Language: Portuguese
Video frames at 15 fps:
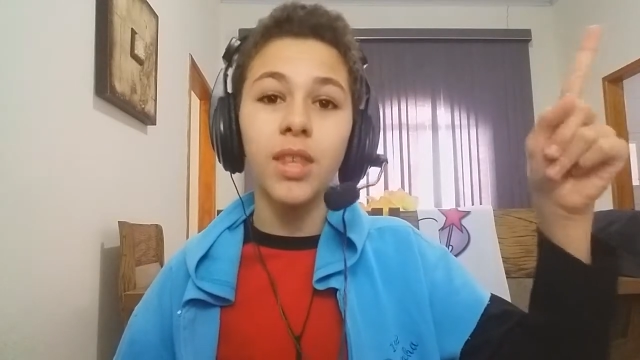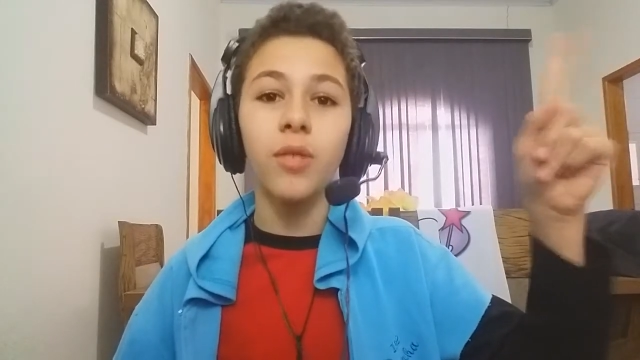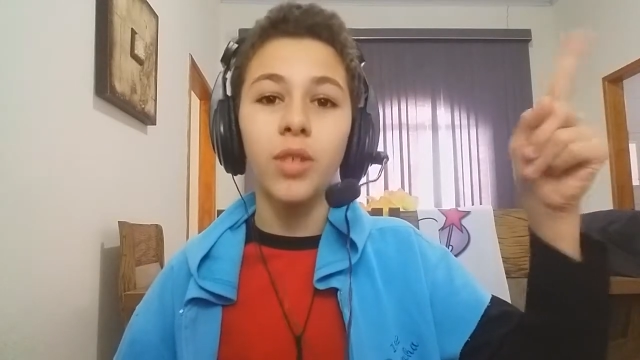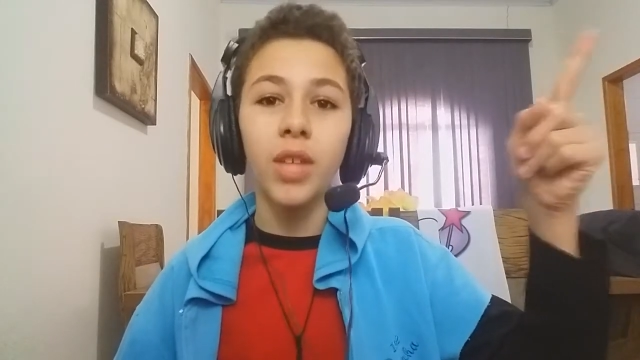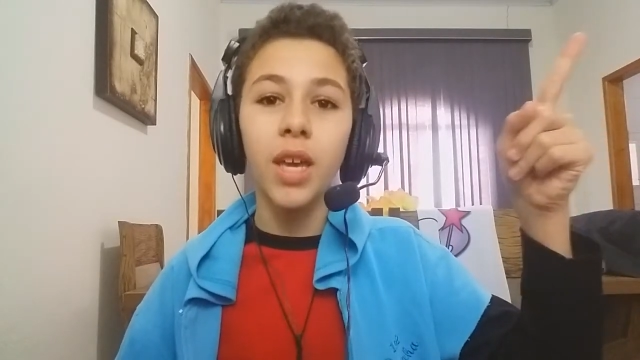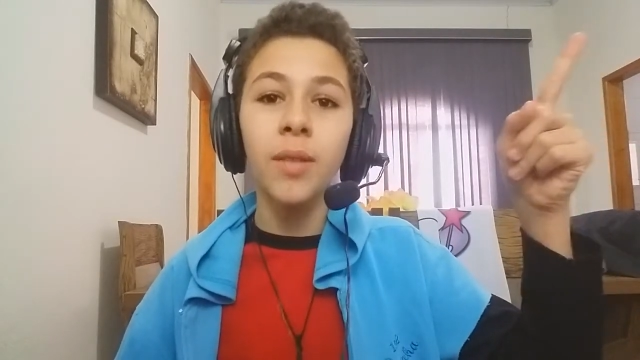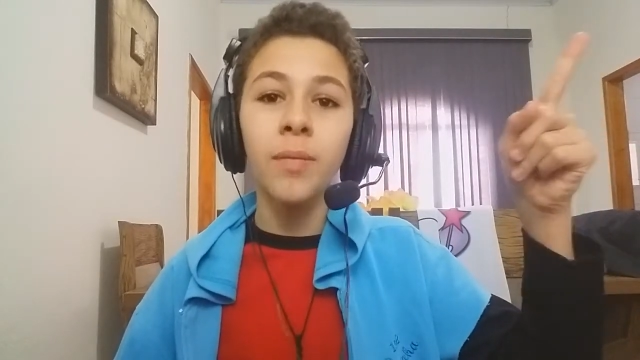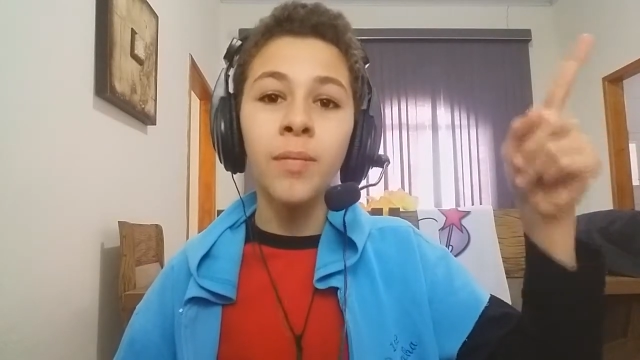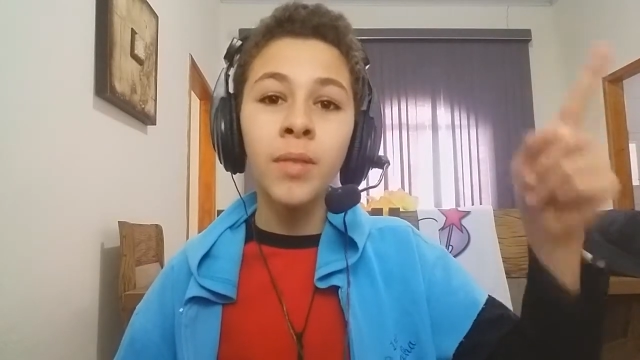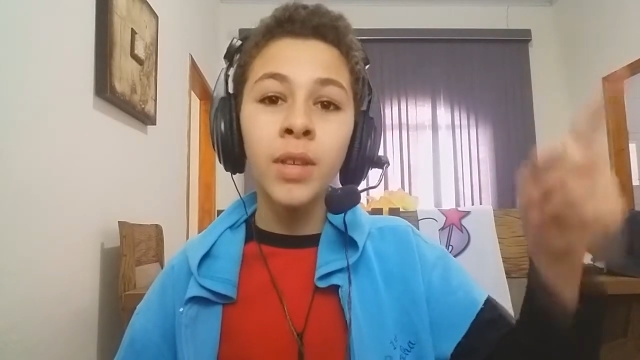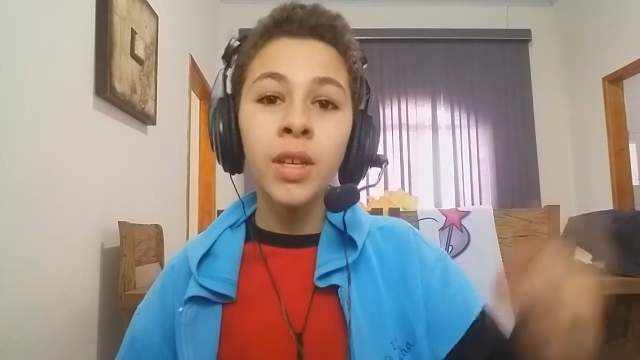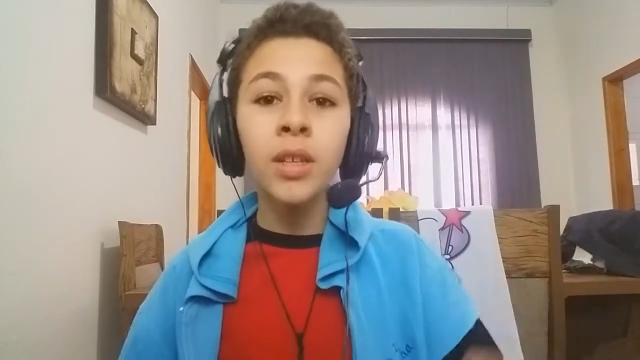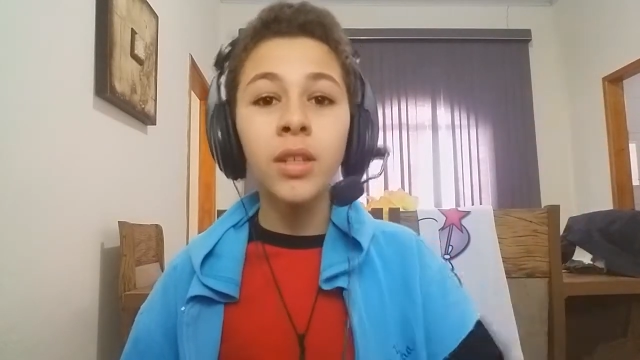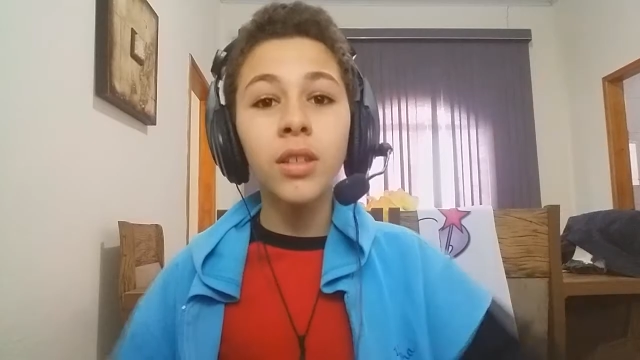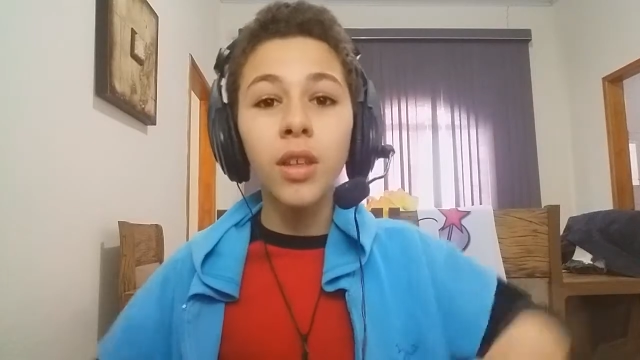tá ok?
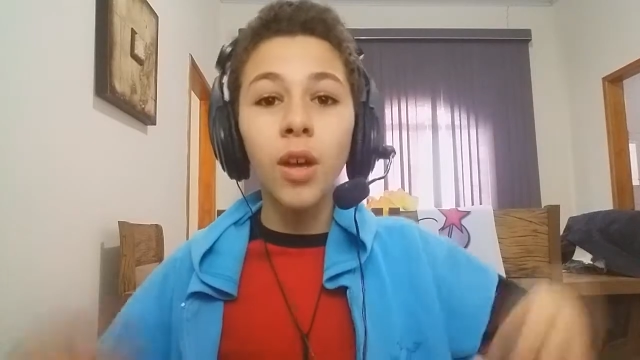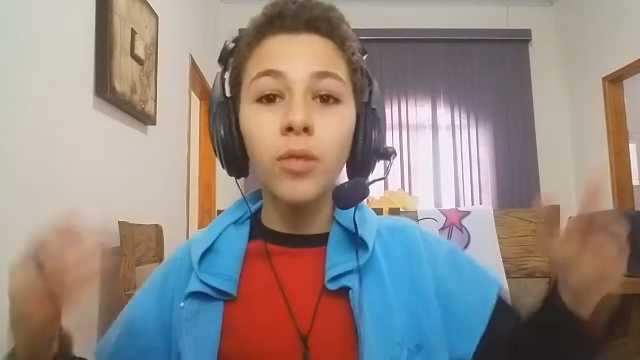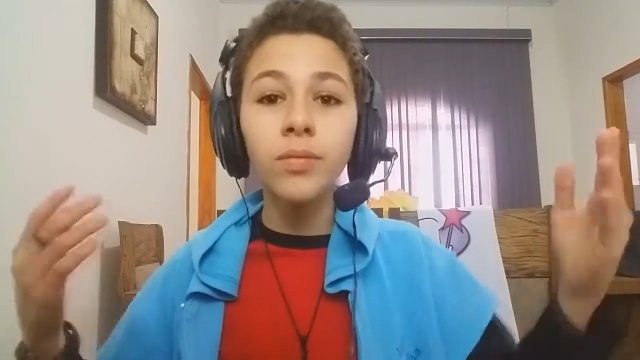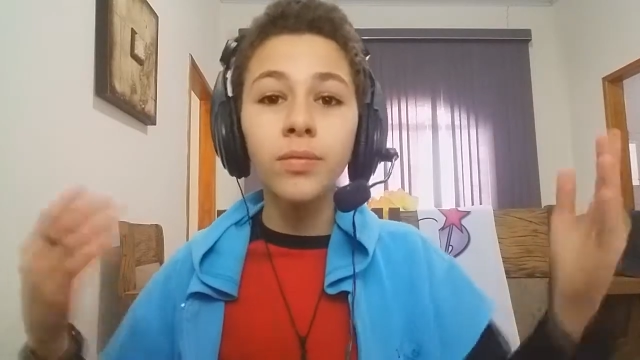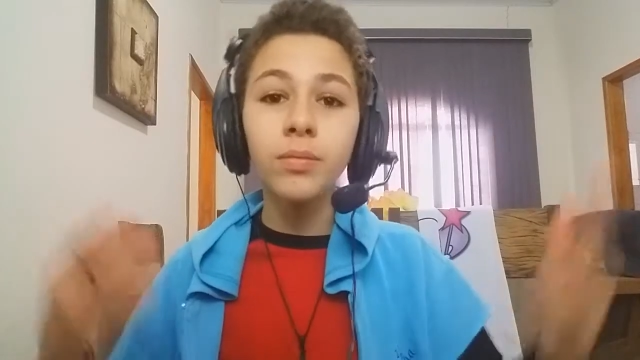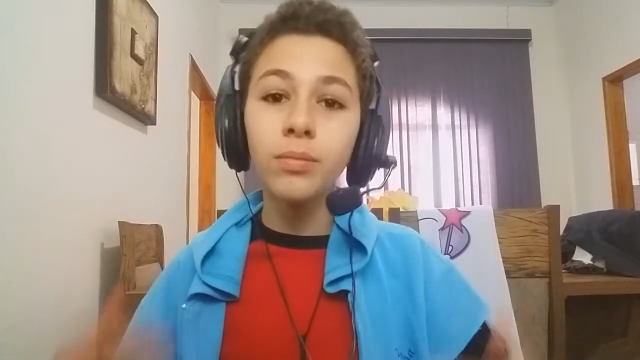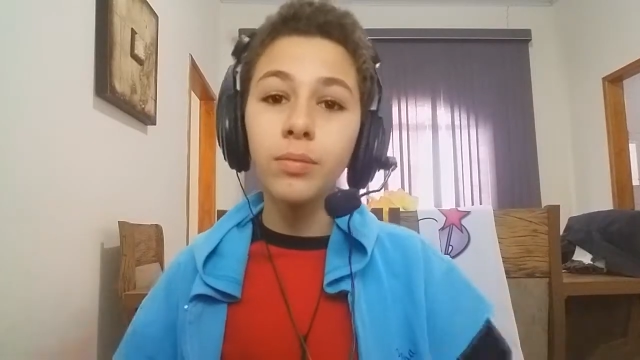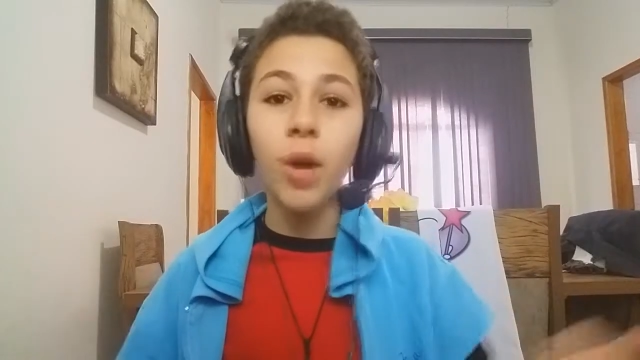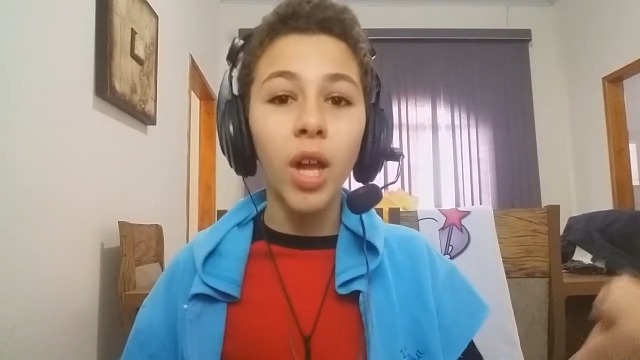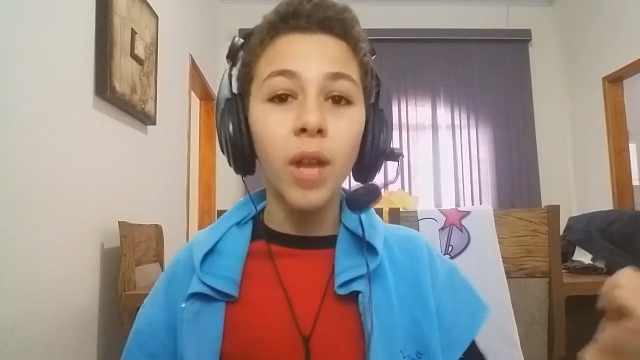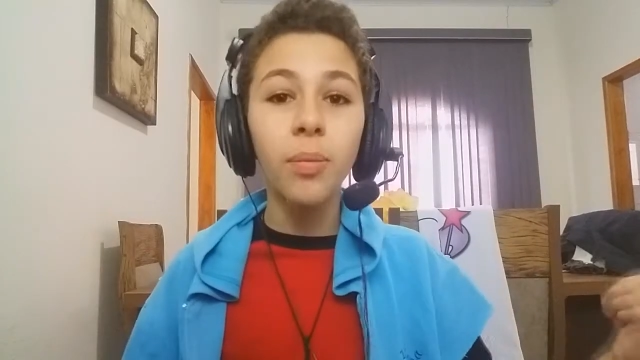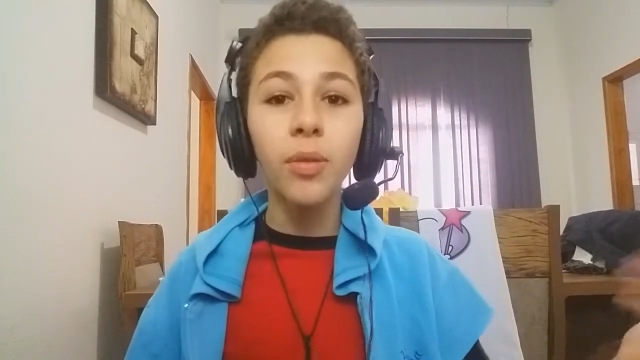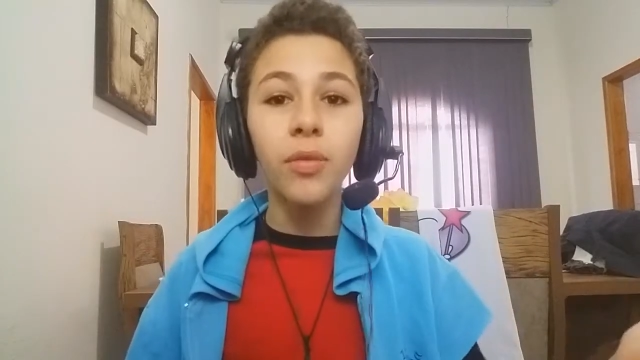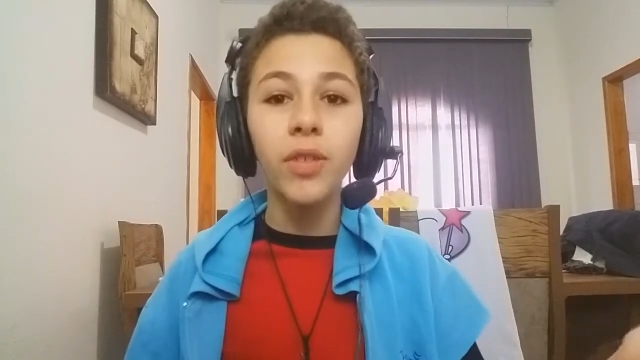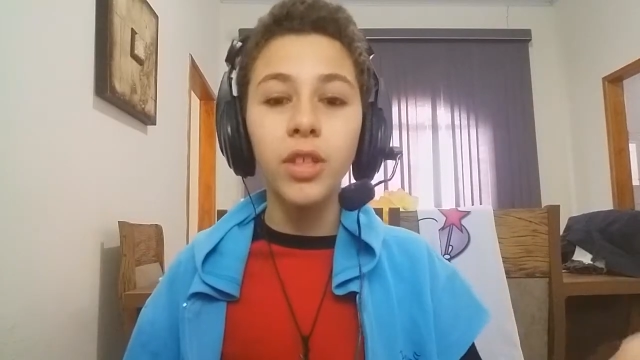Então, bora pro